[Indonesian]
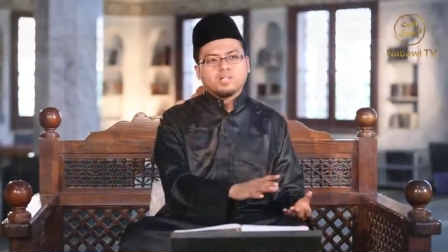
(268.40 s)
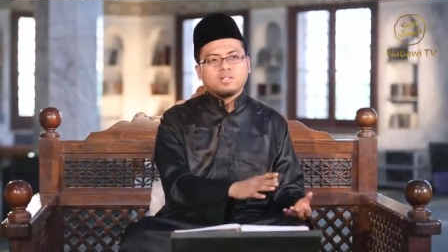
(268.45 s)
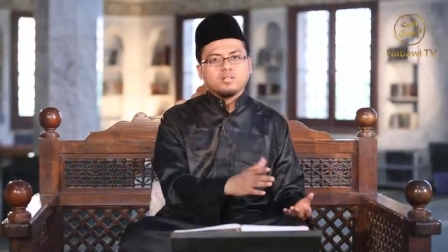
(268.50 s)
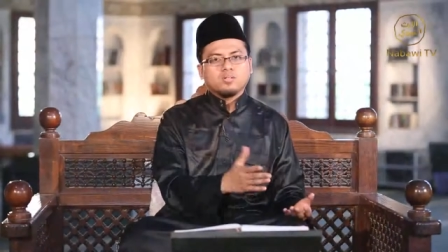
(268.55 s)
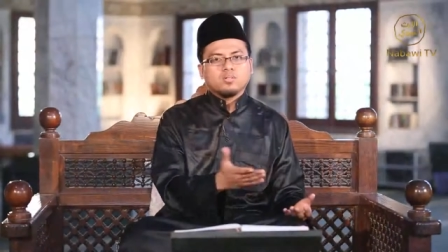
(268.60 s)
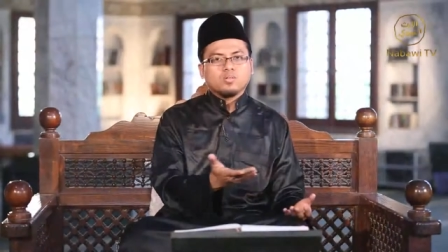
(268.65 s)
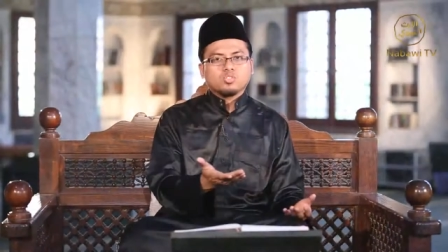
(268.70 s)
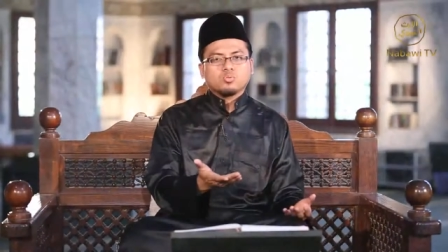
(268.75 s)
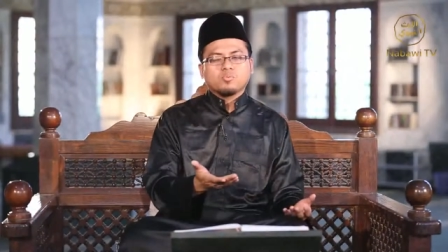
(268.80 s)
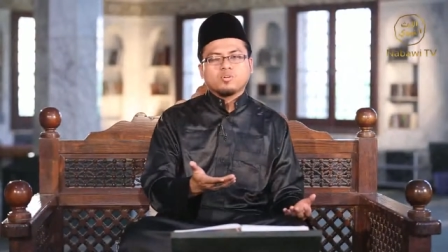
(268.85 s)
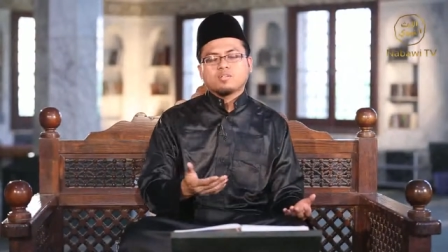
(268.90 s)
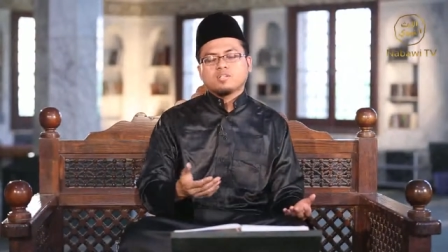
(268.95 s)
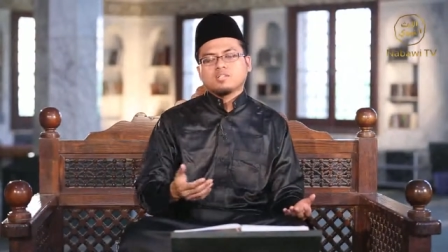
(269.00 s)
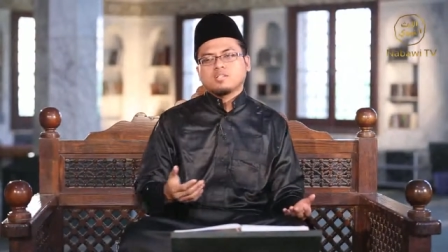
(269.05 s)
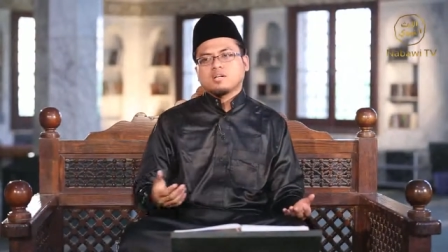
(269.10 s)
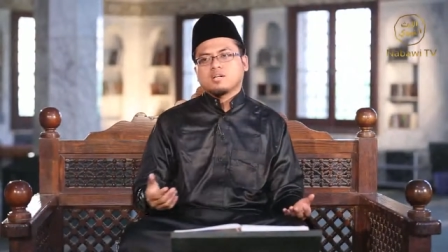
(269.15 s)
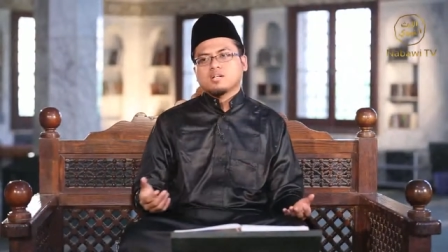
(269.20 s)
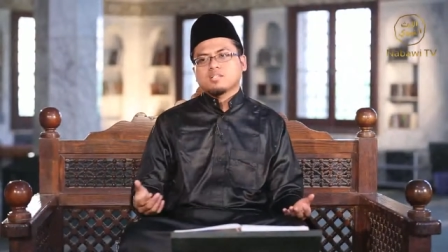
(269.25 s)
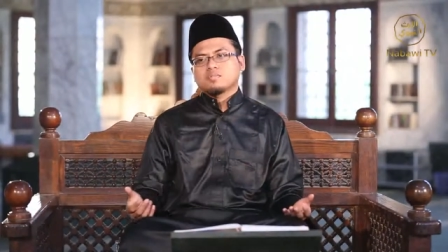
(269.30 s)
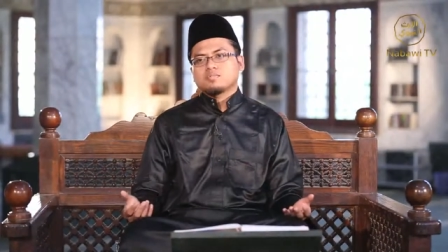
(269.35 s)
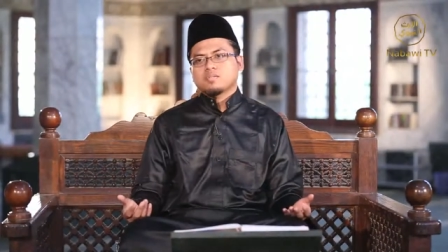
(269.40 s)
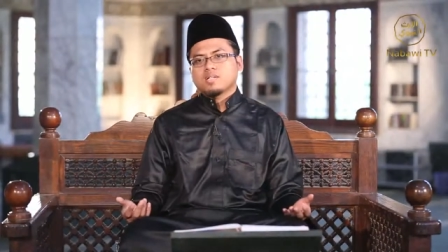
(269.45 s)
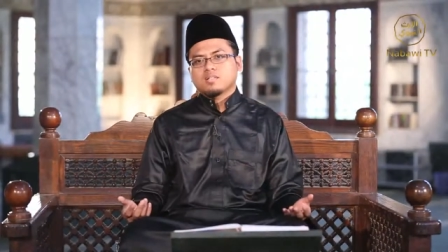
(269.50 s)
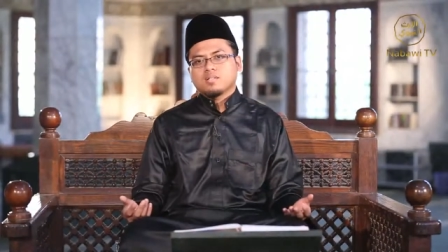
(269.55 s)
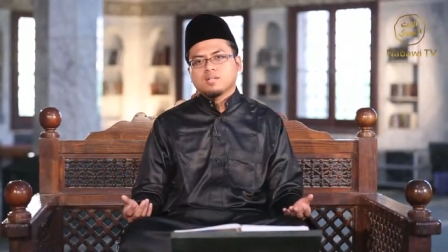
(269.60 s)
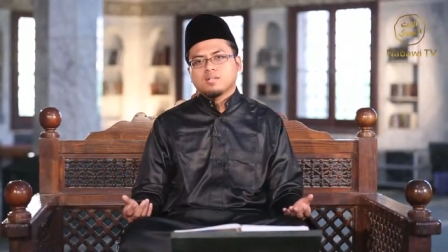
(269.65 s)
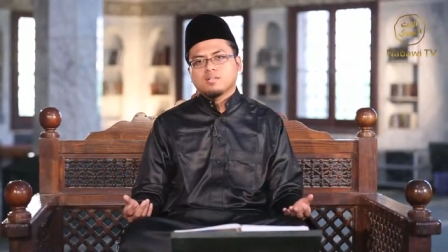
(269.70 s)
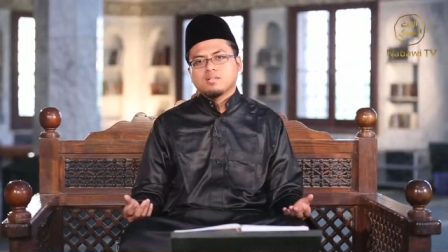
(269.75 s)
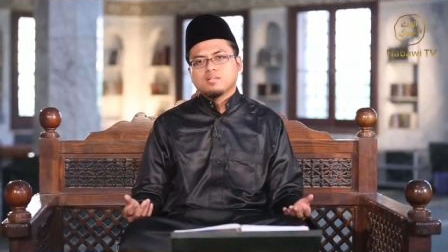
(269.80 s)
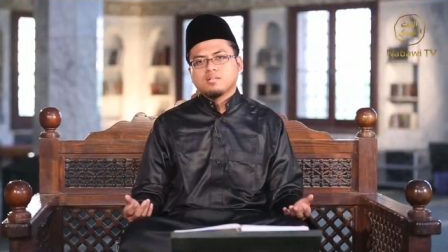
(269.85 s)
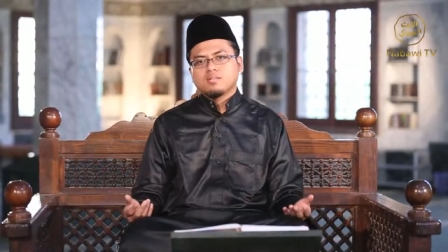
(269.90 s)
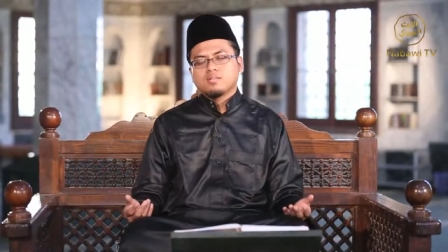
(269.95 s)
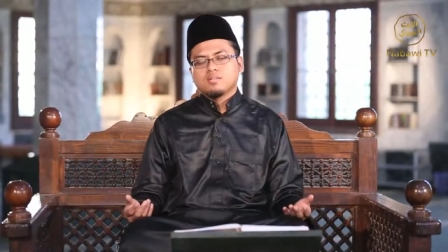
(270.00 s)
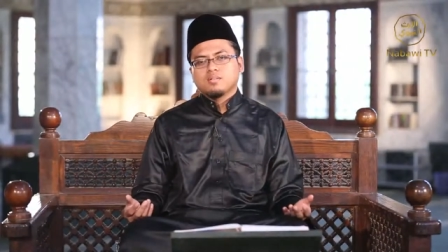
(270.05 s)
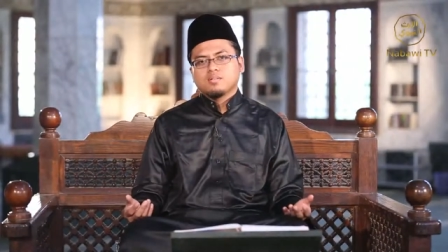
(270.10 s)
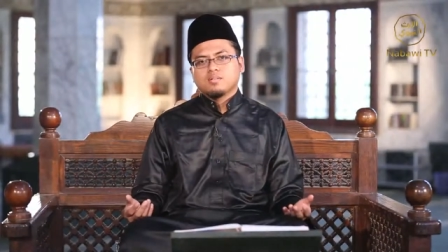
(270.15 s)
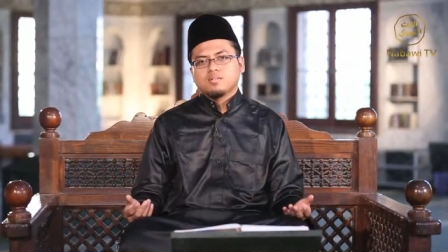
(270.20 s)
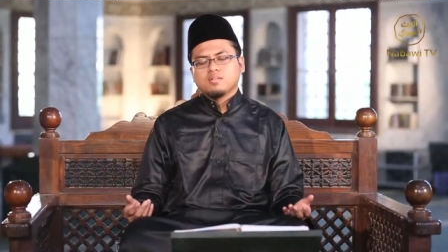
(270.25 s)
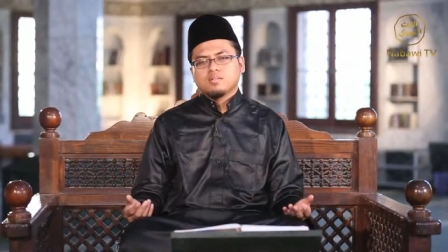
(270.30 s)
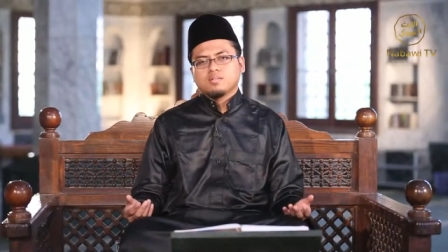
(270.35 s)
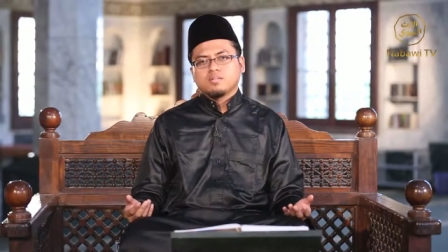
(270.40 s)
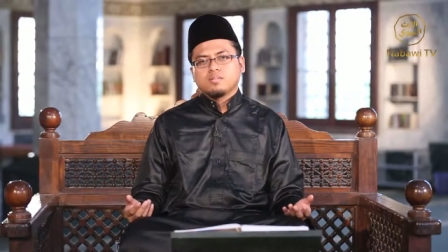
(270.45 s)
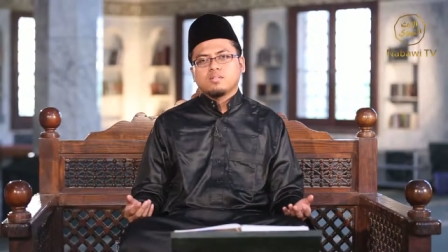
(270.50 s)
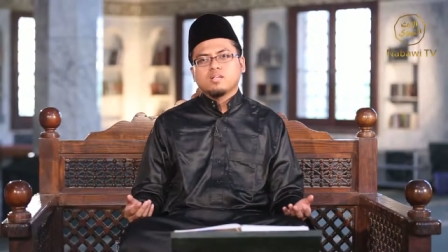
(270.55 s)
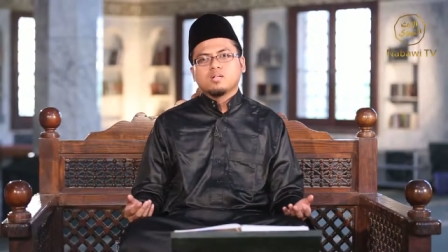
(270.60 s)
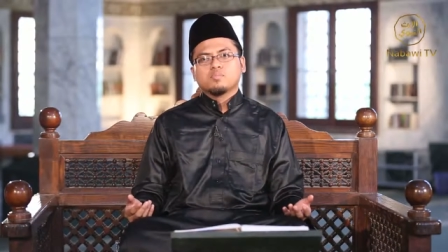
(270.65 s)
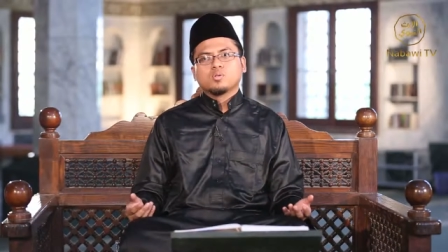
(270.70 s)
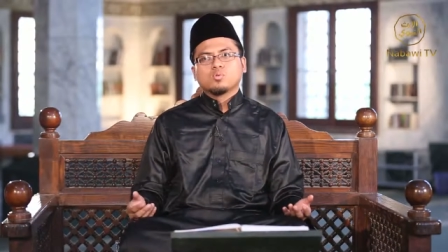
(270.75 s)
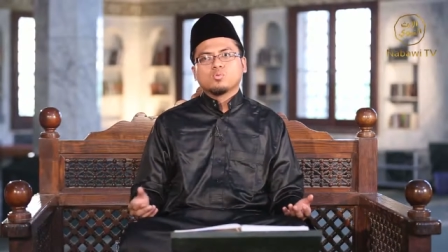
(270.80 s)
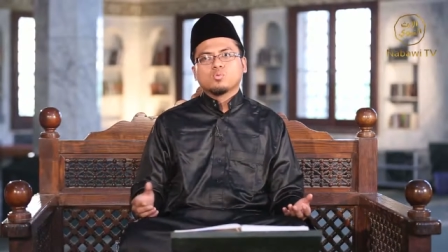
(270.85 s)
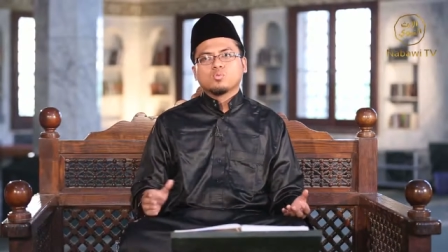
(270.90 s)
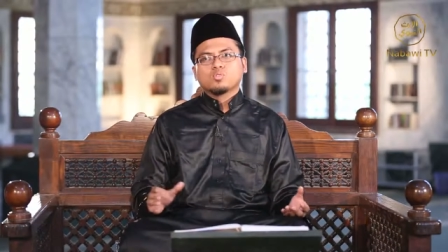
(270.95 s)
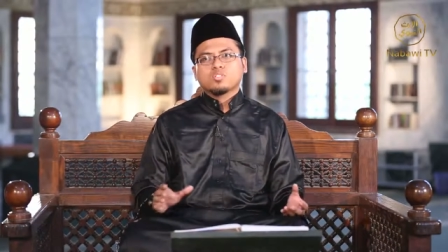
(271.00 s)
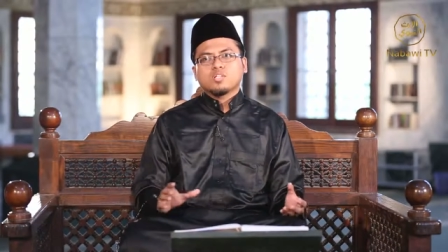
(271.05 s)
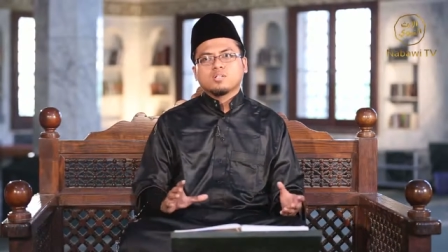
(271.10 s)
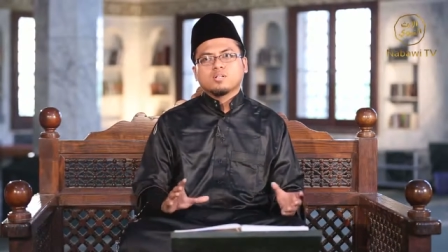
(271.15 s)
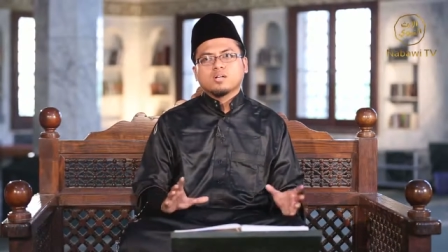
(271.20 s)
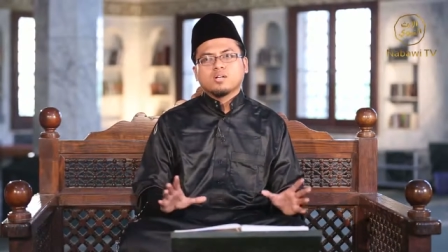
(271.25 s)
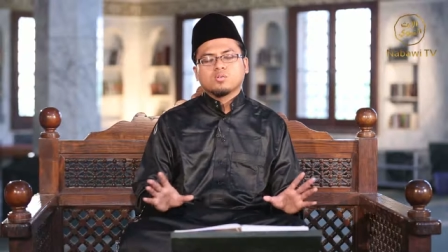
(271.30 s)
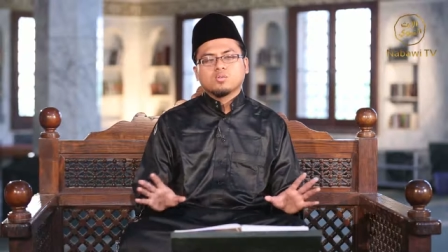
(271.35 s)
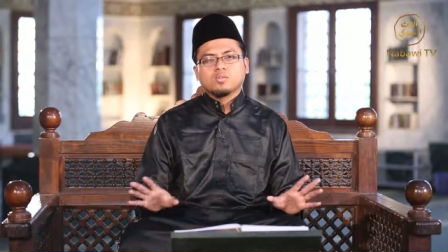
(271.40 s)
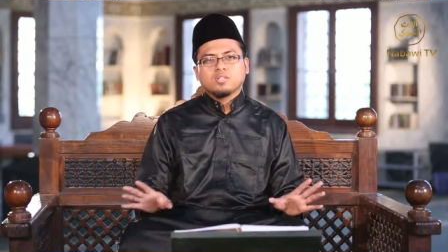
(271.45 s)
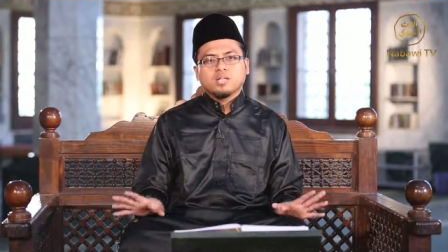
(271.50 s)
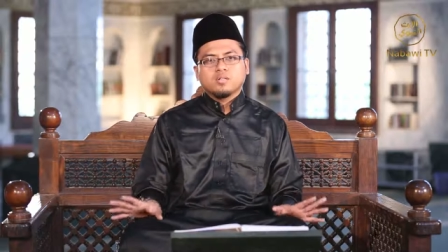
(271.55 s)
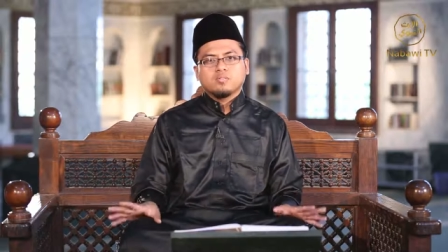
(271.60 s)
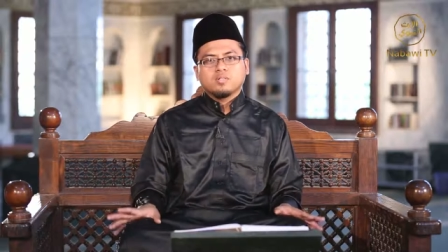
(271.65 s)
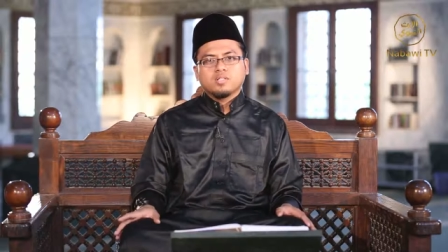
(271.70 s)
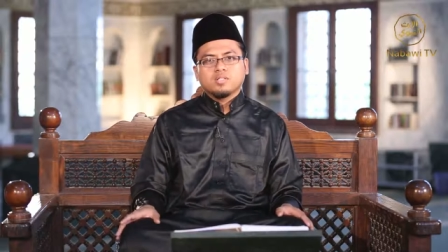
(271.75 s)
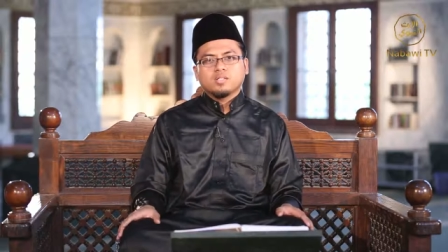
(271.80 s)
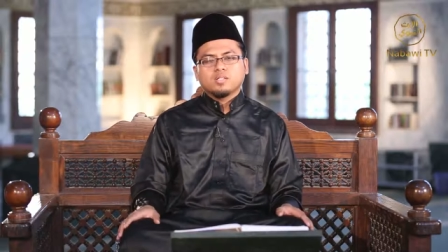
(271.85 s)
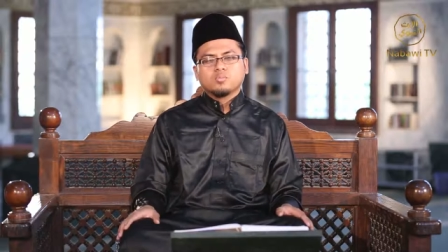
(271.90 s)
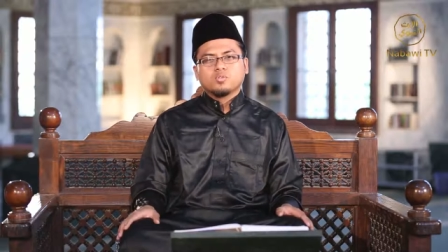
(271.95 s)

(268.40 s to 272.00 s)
kepada Allah Subhanahu wa taala semata tidak berurusan dengan duniawi.